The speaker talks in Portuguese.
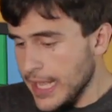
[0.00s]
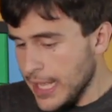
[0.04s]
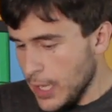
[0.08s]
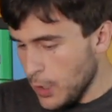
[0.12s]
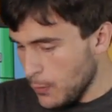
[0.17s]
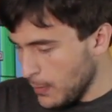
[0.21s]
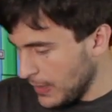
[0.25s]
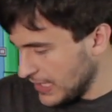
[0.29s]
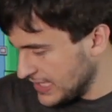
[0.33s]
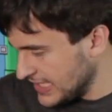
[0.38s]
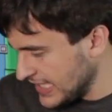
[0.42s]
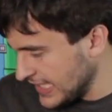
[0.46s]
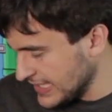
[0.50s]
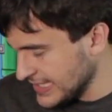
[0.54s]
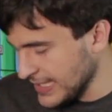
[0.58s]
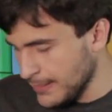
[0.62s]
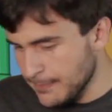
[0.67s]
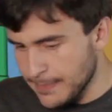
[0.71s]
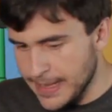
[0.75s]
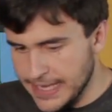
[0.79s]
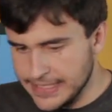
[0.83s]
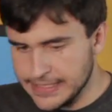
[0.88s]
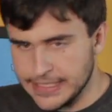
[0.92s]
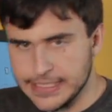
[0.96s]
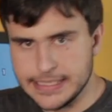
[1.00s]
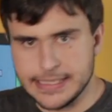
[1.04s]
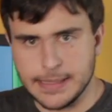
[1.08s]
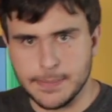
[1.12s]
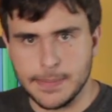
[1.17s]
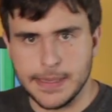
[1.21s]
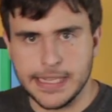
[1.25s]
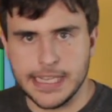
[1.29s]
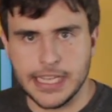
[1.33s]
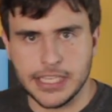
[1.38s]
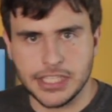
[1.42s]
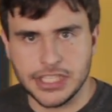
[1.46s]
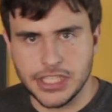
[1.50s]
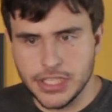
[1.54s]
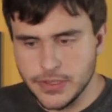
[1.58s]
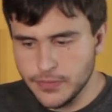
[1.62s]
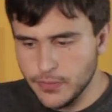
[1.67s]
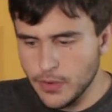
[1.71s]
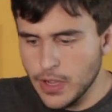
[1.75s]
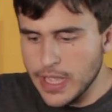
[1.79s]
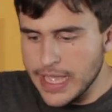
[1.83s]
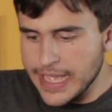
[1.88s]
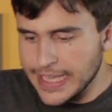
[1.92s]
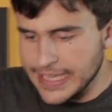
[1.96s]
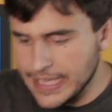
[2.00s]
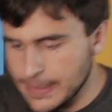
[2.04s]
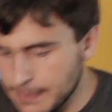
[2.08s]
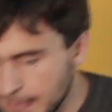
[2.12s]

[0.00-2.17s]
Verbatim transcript: Eu baixei essa merda desse aplicativo, que